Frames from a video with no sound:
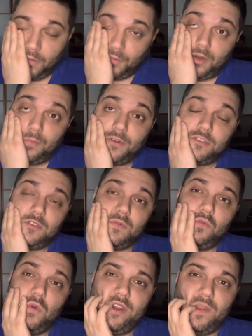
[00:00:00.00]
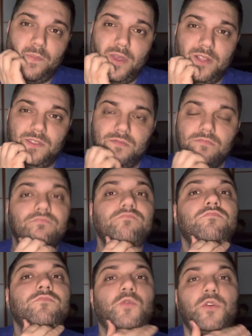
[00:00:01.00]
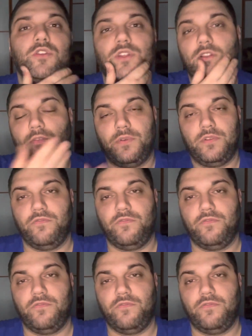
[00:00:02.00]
per i prossimi due anni e mezzo quindi ho detto per